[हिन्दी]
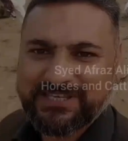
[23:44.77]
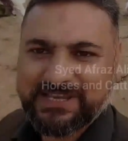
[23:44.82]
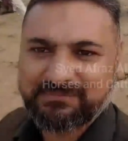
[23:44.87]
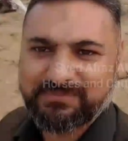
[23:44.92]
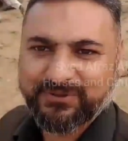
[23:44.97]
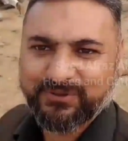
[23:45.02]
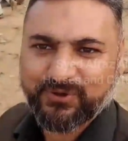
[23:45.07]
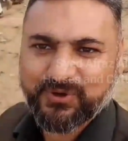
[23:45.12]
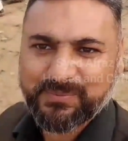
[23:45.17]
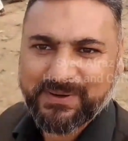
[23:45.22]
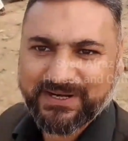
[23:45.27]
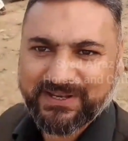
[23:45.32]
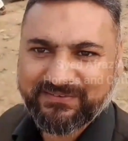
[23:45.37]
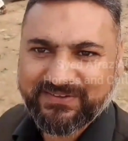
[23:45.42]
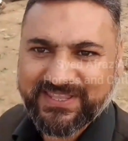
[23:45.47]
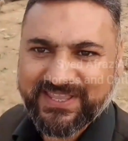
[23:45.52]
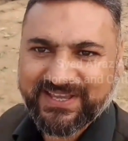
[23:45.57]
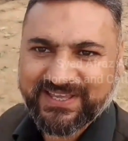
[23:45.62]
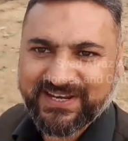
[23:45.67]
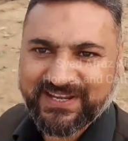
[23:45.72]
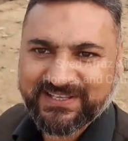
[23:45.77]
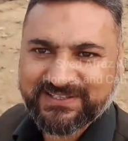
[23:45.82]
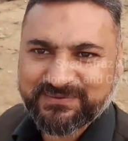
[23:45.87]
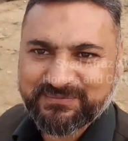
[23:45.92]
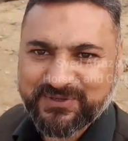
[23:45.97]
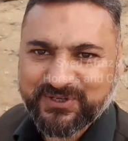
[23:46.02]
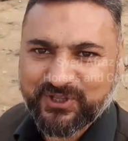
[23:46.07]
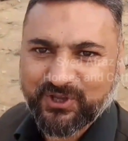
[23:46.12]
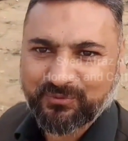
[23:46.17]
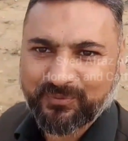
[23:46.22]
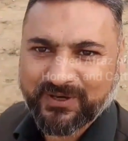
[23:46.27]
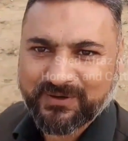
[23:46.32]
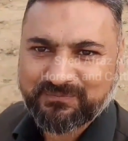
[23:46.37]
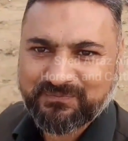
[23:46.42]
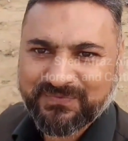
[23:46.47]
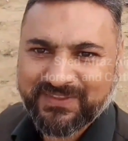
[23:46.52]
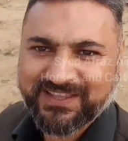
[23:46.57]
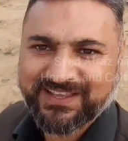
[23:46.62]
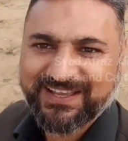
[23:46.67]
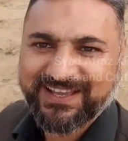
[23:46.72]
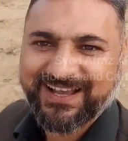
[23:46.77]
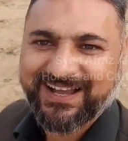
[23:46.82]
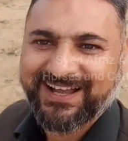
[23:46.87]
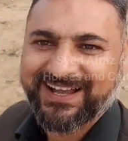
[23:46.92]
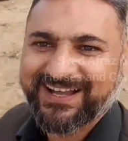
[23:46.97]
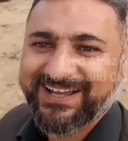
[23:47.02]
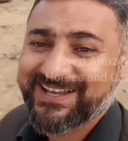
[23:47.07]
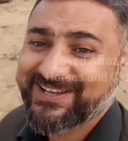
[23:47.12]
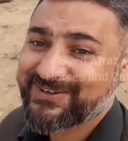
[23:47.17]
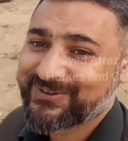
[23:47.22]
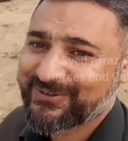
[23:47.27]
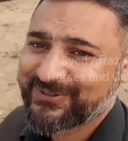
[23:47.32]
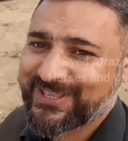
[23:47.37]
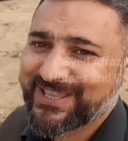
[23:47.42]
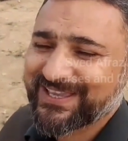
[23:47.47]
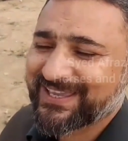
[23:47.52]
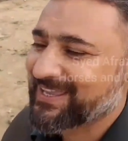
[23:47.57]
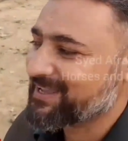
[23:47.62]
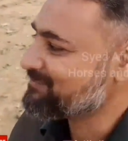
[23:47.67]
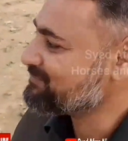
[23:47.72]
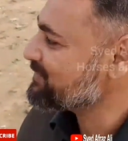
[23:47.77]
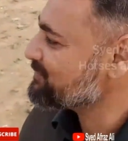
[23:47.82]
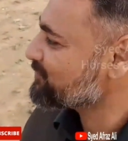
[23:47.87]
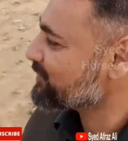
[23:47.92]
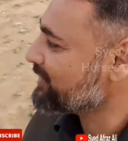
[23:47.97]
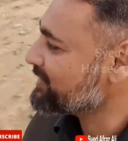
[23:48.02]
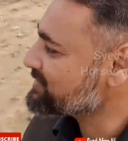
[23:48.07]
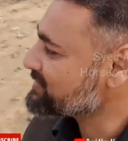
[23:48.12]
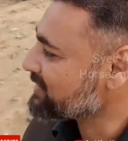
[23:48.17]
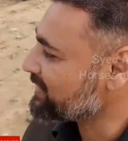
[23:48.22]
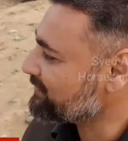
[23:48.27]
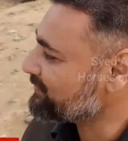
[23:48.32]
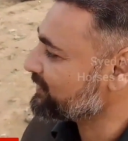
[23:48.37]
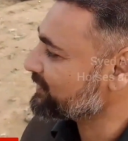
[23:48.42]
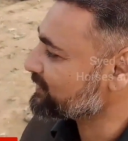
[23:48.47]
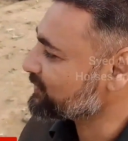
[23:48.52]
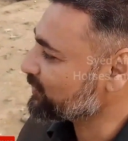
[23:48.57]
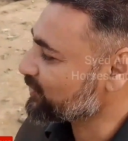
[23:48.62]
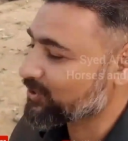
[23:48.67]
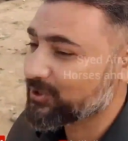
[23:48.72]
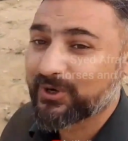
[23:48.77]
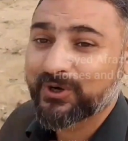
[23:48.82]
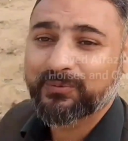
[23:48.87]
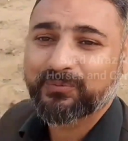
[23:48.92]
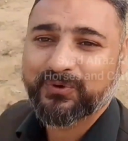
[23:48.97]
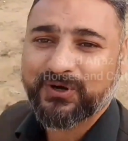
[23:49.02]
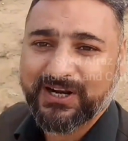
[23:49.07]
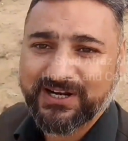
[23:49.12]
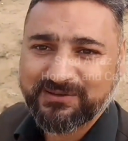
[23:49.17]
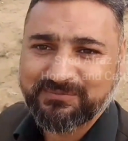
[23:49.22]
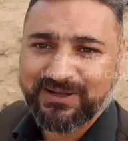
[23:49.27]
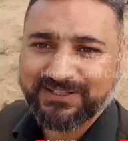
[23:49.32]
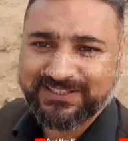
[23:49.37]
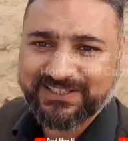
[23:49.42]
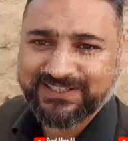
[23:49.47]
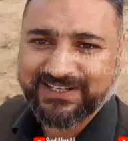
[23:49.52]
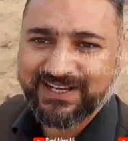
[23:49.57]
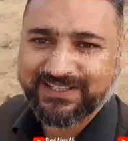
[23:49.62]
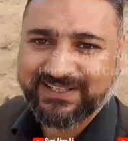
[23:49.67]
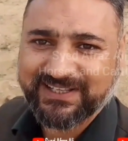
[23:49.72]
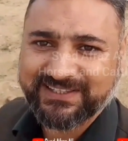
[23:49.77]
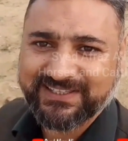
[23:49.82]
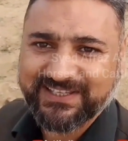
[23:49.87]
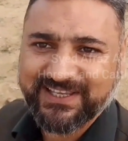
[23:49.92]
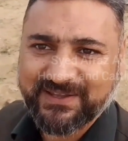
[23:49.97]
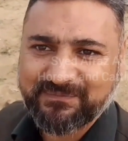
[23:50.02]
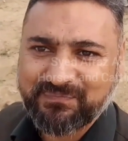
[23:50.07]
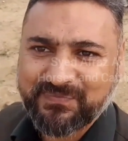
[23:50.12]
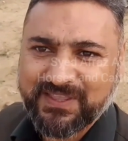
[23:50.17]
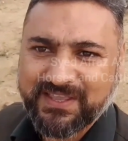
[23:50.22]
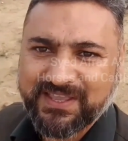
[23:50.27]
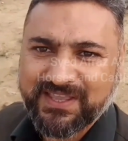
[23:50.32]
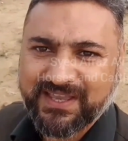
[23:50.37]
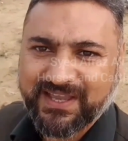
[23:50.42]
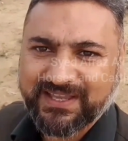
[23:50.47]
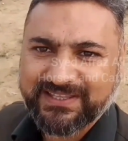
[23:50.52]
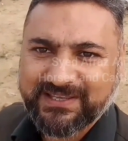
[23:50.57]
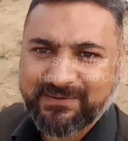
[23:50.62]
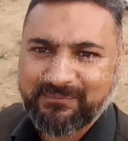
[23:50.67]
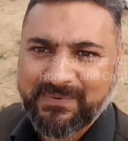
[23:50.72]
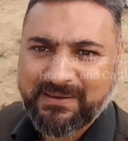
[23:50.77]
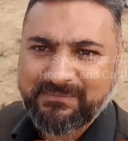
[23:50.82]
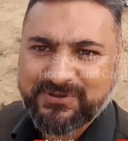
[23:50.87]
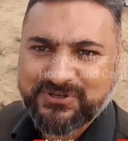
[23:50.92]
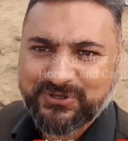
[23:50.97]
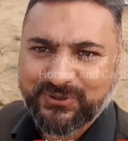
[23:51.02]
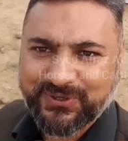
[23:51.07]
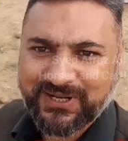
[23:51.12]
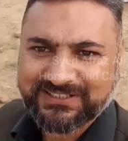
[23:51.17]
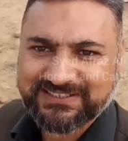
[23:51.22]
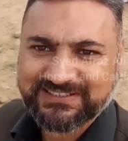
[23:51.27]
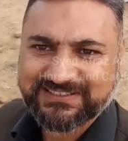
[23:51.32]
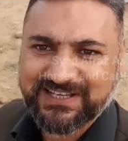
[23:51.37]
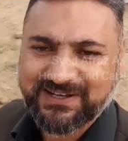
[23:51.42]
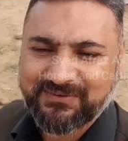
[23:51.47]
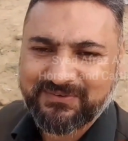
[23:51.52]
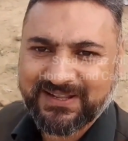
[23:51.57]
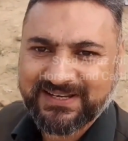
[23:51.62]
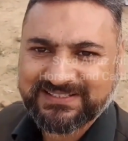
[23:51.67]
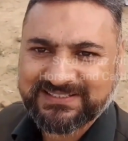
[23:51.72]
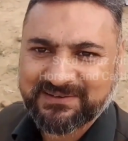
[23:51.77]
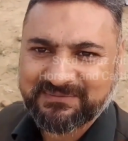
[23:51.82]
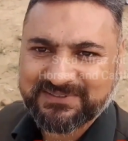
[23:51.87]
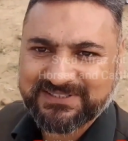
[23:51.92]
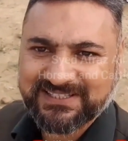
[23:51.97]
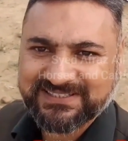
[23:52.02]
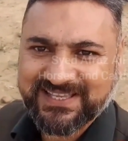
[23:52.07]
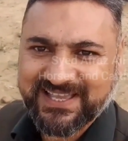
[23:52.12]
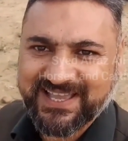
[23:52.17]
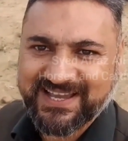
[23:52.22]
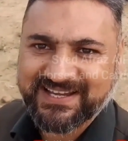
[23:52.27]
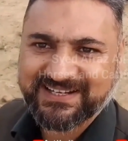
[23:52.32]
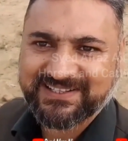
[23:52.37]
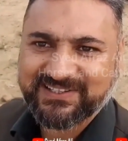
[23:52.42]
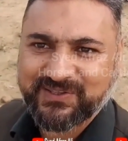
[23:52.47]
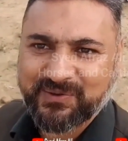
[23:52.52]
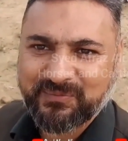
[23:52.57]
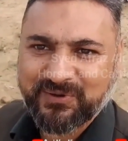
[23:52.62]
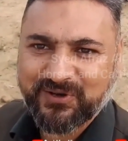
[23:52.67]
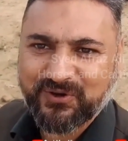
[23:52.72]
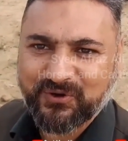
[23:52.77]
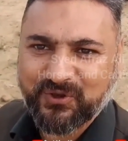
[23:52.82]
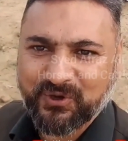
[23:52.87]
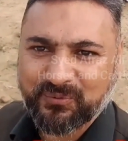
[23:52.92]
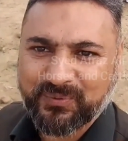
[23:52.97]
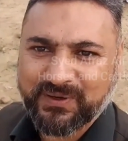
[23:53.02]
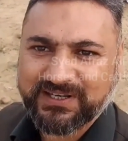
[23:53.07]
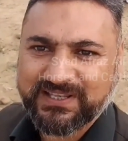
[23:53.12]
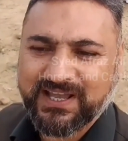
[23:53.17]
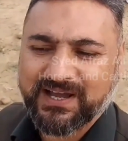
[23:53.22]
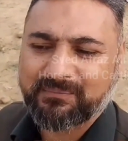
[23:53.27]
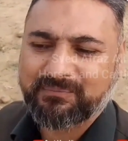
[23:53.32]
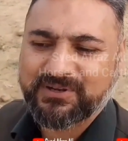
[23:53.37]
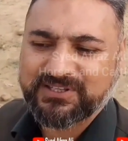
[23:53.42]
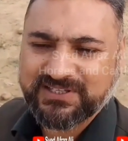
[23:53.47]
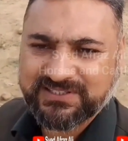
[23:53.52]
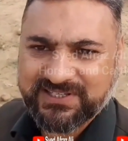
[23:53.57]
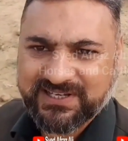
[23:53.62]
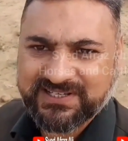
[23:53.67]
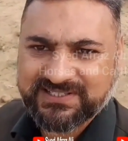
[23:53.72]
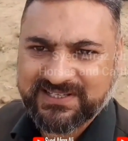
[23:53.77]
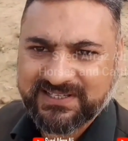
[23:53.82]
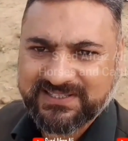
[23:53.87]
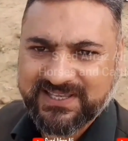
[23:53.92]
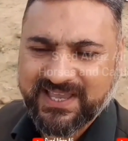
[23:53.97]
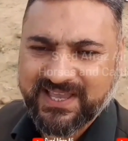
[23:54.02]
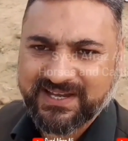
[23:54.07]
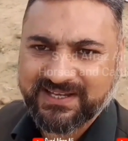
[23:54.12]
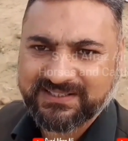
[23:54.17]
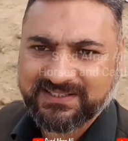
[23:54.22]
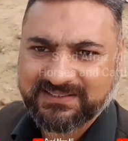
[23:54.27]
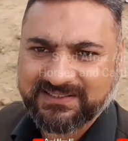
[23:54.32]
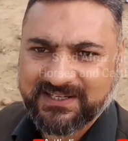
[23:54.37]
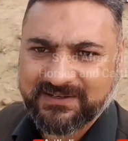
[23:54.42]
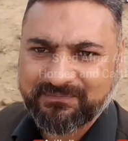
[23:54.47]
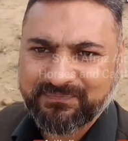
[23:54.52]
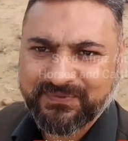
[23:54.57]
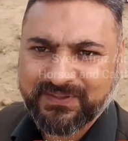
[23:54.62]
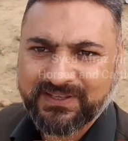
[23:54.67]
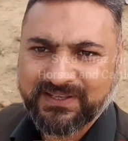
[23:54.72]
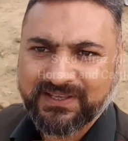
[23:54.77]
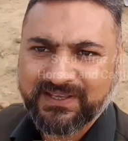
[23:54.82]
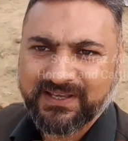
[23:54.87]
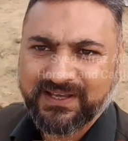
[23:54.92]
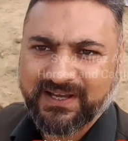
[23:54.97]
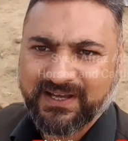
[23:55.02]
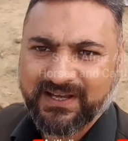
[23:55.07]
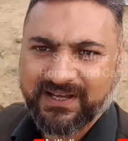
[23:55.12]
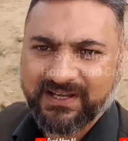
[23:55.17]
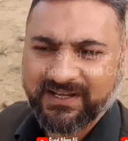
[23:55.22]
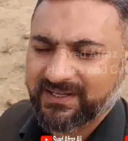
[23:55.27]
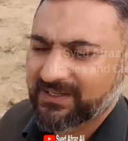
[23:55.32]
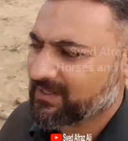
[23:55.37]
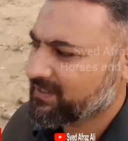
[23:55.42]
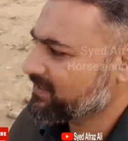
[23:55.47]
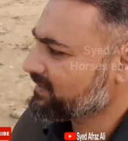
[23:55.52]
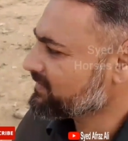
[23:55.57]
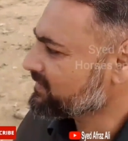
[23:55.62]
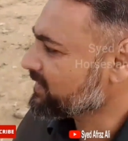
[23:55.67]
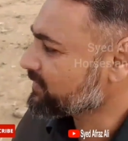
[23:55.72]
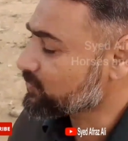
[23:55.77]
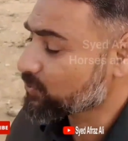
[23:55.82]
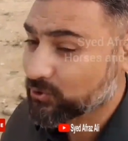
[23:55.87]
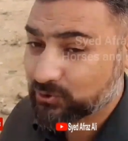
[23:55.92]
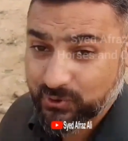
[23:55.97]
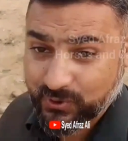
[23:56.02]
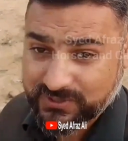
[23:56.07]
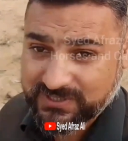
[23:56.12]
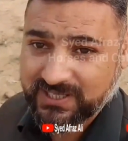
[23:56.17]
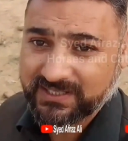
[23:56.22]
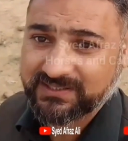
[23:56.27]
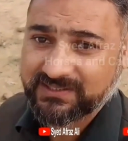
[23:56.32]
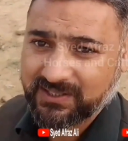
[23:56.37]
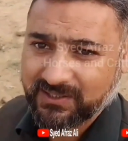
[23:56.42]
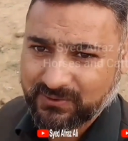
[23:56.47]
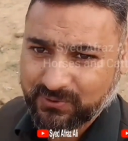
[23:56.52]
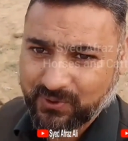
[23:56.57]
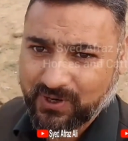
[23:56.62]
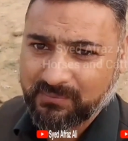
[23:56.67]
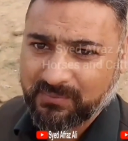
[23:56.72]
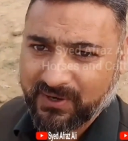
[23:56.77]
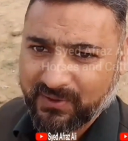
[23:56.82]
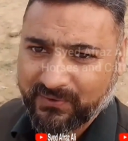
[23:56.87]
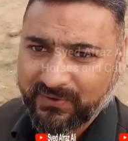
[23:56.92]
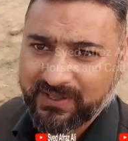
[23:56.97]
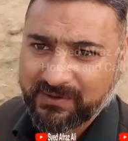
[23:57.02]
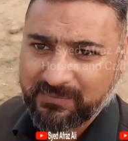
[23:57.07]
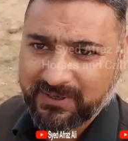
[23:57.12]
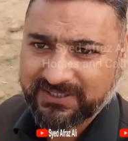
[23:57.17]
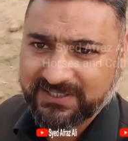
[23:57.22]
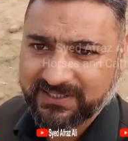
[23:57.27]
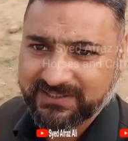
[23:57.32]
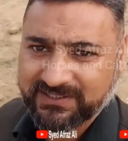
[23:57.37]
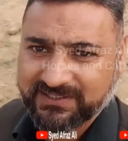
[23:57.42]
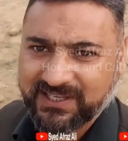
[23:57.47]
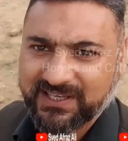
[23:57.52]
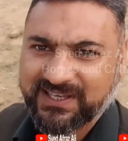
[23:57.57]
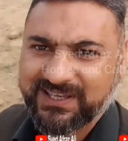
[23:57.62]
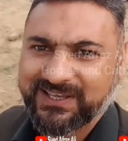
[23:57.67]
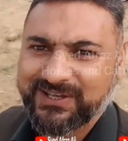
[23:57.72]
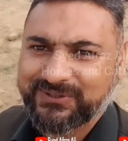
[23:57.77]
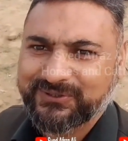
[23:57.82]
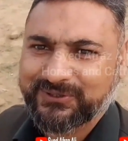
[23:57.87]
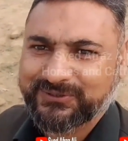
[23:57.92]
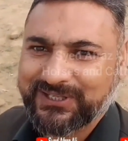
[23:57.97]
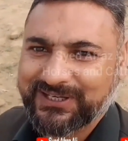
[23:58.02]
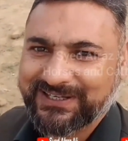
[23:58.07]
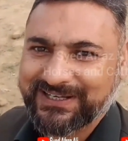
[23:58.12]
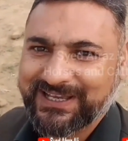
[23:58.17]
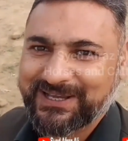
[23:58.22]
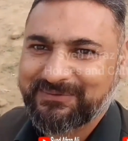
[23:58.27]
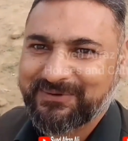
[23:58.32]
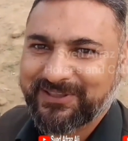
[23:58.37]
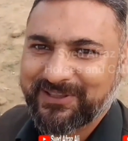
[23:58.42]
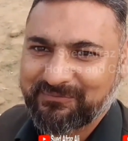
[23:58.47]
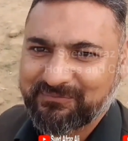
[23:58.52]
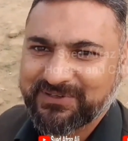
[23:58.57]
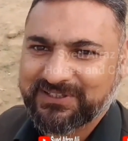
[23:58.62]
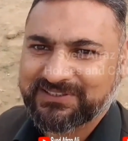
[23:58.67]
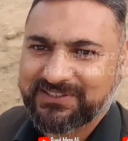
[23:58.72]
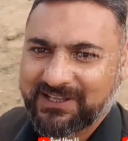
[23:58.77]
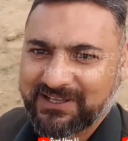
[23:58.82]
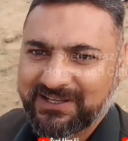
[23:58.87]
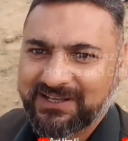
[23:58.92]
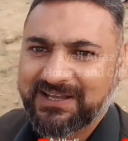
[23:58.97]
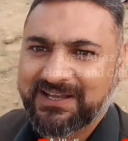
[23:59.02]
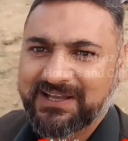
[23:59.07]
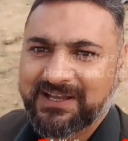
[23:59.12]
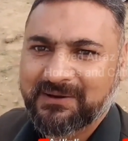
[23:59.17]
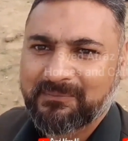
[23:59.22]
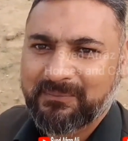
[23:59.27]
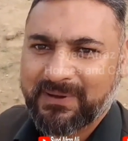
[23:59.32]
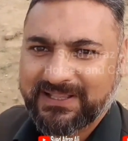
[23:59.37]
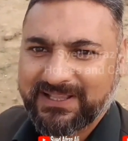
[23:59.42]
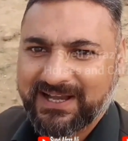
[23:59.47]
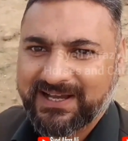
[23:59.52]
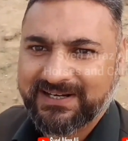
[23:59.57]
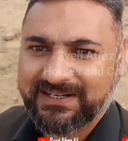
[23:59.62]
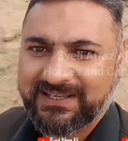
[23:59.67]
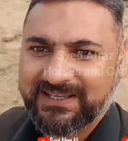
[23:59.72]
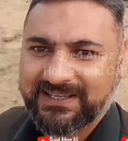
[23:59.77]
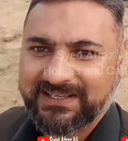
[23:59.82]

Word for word: पीछे आप बंदों को बैठे हुए देख रहे हैं ज़मीन के ऊपर इनको देख के अपनी पुरानी सकाफत और पुरानी बातें याद आती हैं कि जब मैं भी छोटा सा था वाले साहब के साथ जाया करता था मेलों के ऊपर या अपने चाचा के साथ जाया करता था या दोस्तों के साथ थोड़ा बड़ा होने के बाद जाते थे तो थकने के बाद हम भी इस तरह मैदान